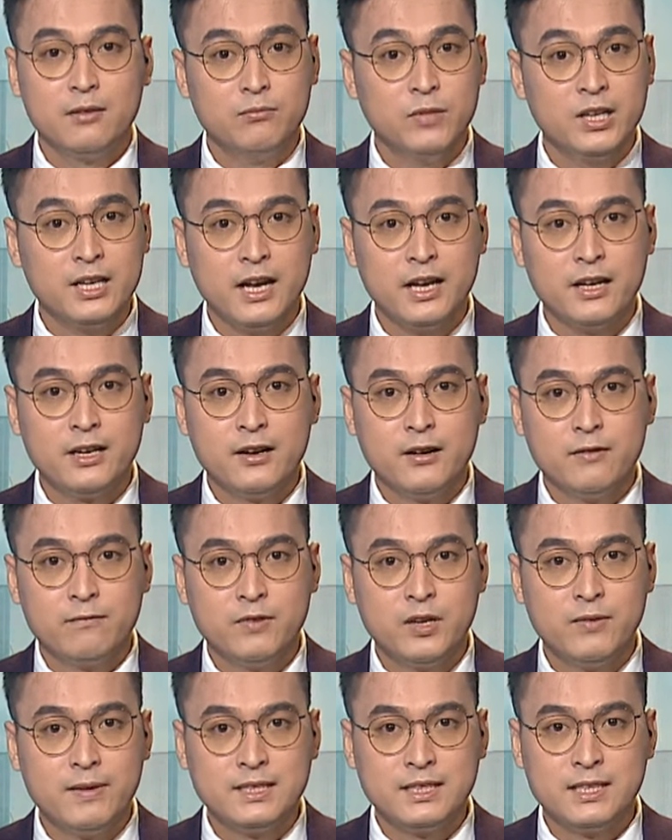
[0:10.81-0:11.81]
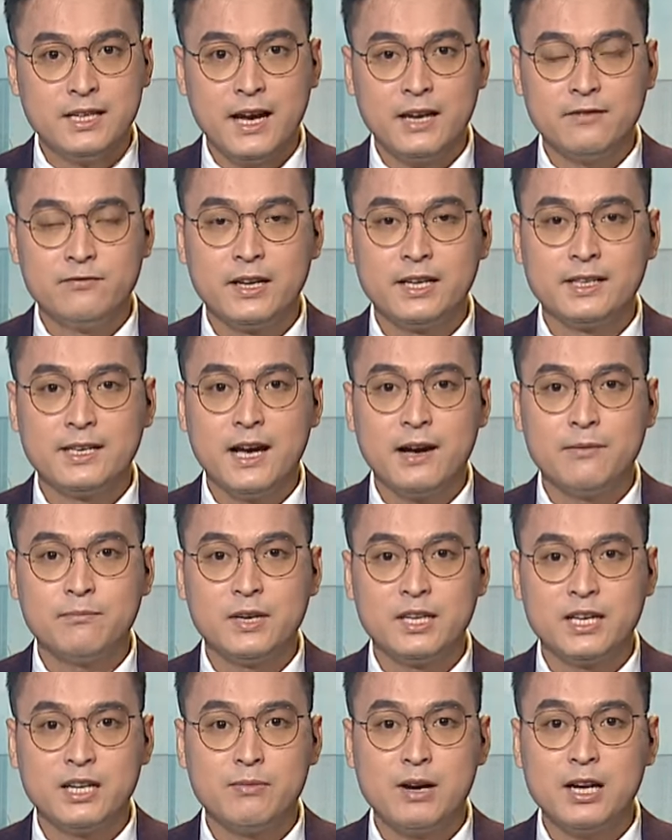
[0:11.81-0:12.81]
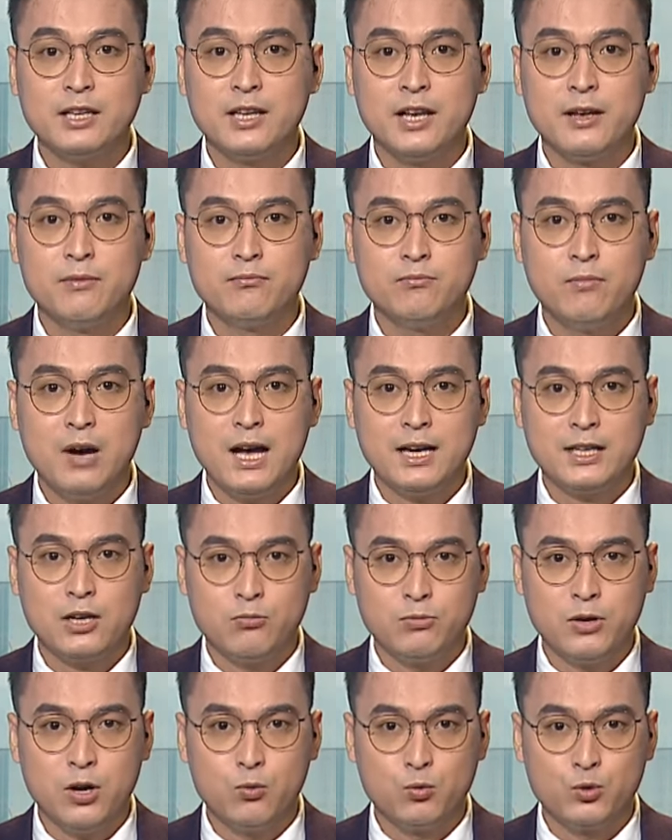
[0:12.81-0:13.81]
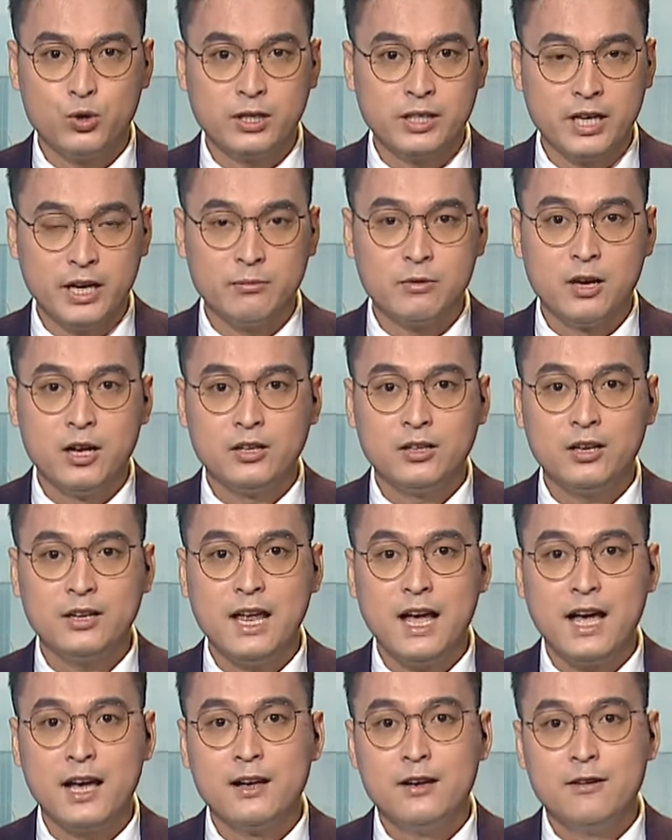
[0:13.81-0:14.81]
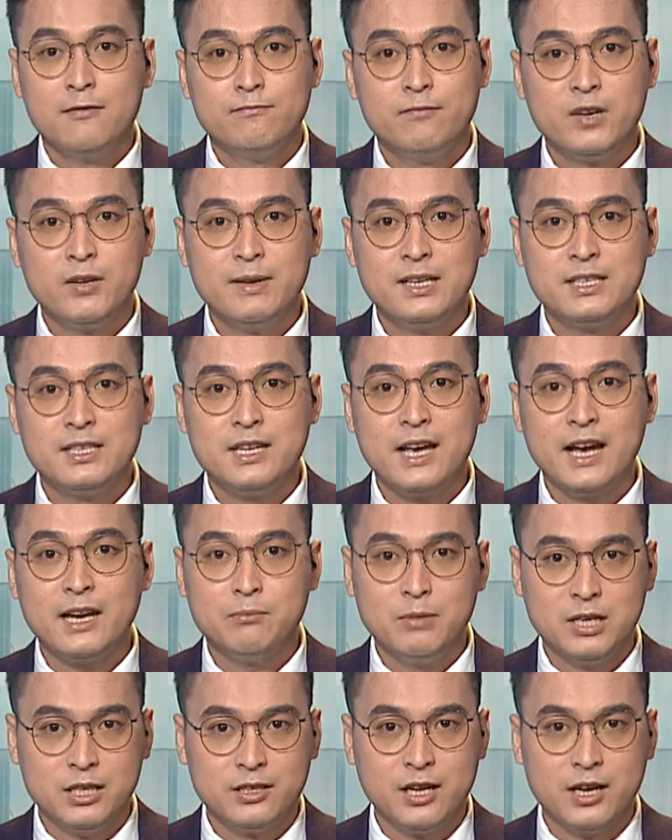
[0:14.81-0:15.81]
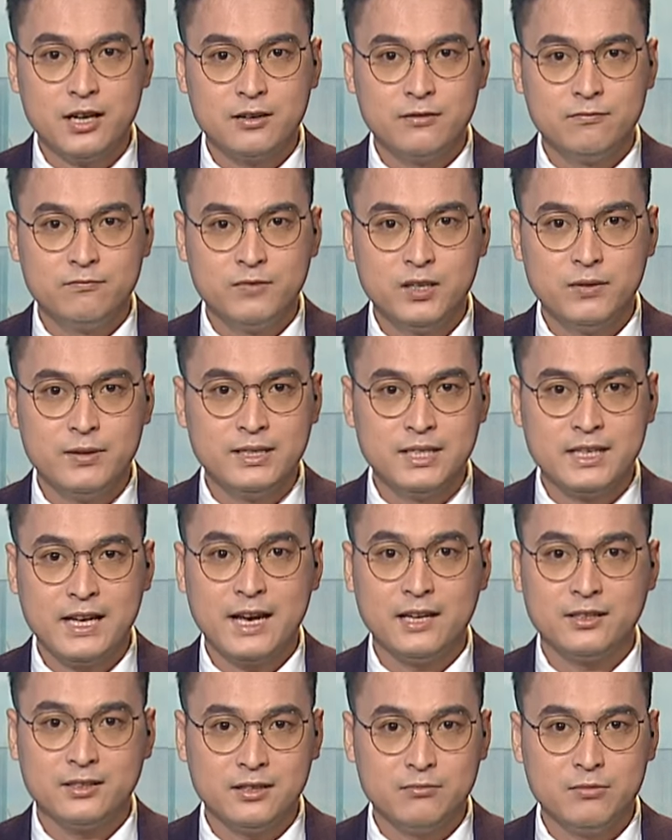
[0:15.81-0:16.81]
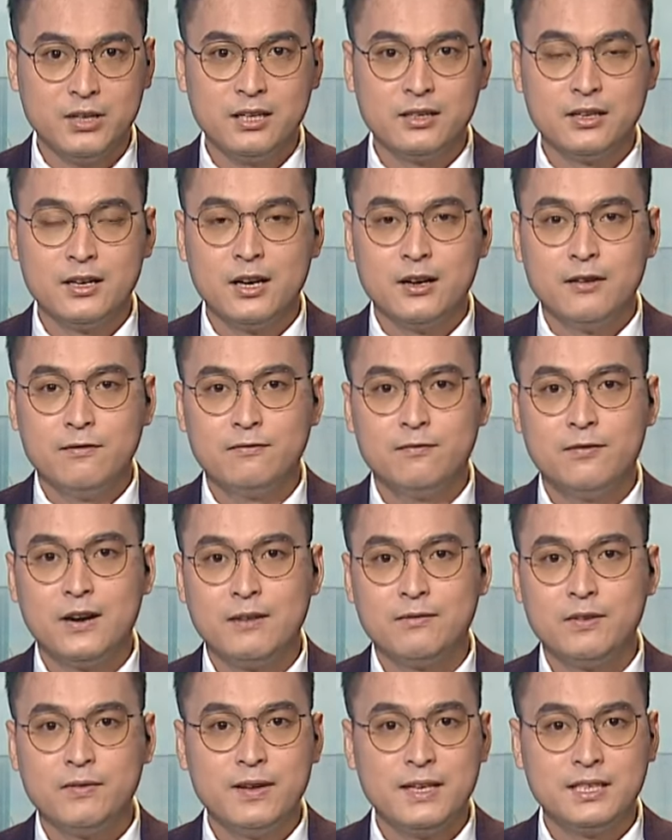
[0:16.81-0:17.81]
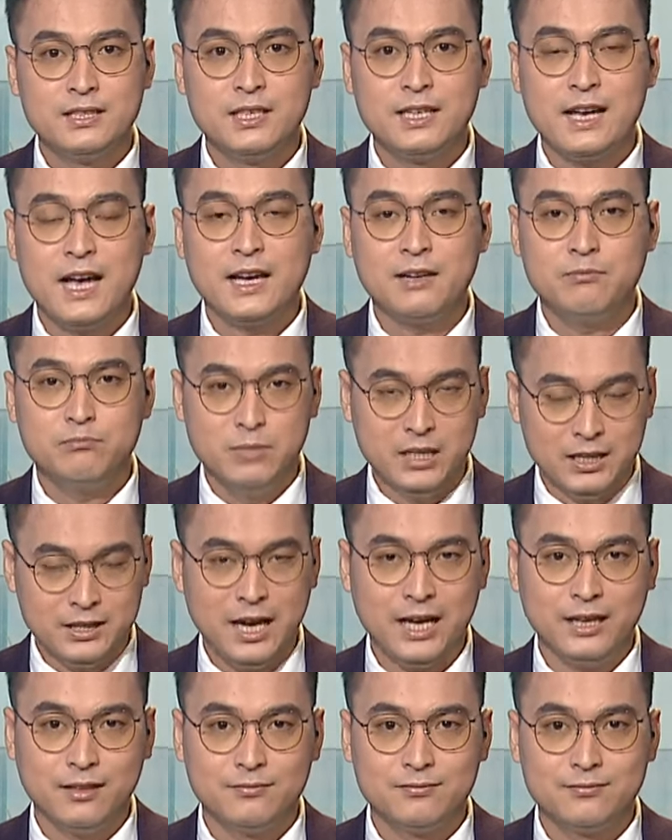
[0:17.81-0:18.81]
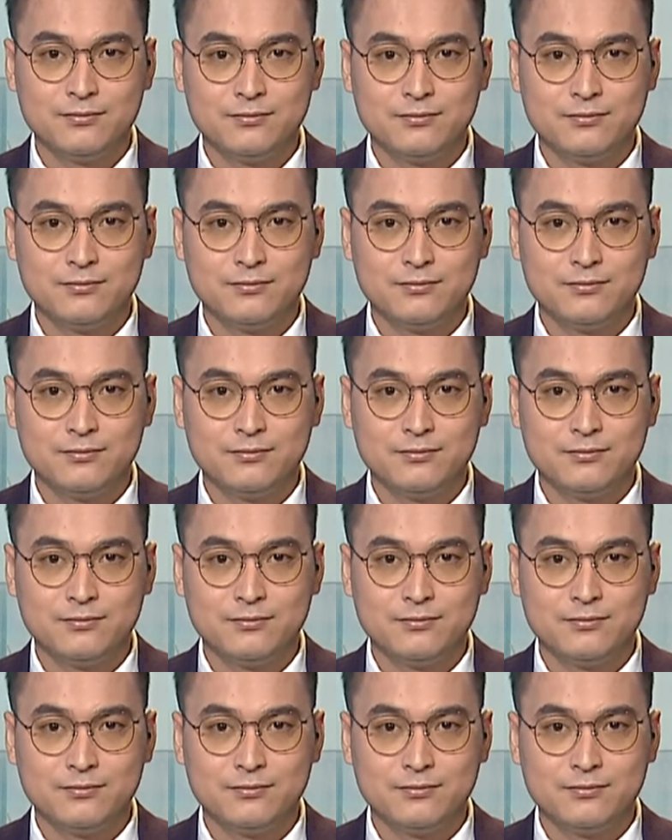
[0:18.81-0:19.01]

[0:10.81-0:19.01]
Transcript: Mới đây, VBCI Việt Nam đã ra mắt thêm 3 cộng đồng doanh nghiệp, đó là VBCI Bình Tân, VBCI Tân Bình và VBCI Bình Thạnh.